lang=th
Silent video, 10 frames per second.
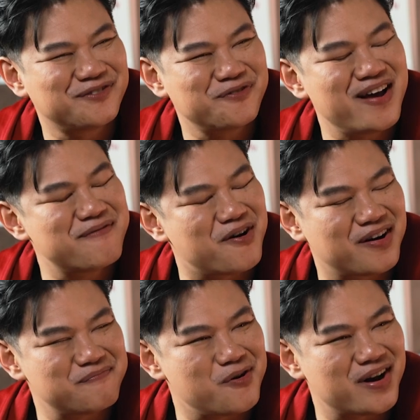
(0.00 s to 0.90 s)
คุณแม่บอ
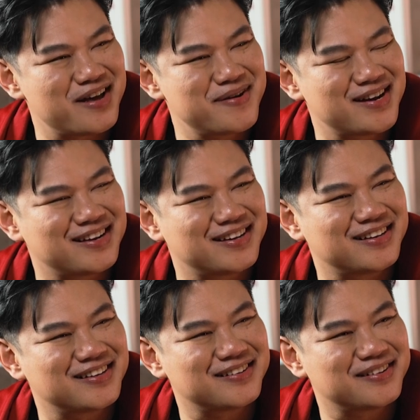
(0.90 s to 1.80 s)
กบอกอะไรบ้าง
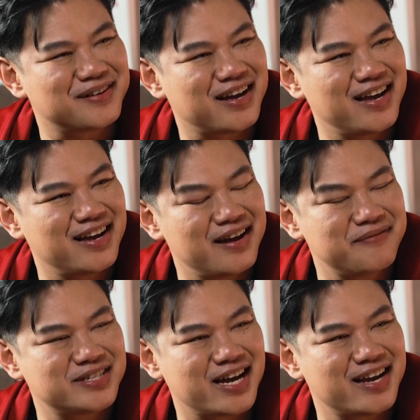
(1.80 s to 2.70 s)
ผมก็บอ
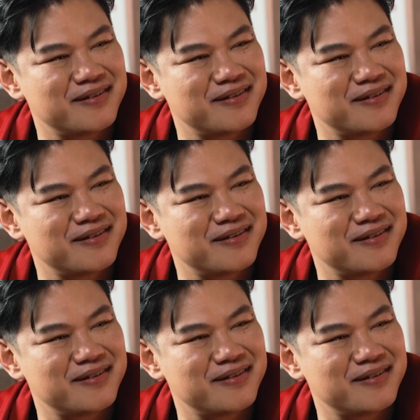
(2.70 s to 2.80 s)
กว่า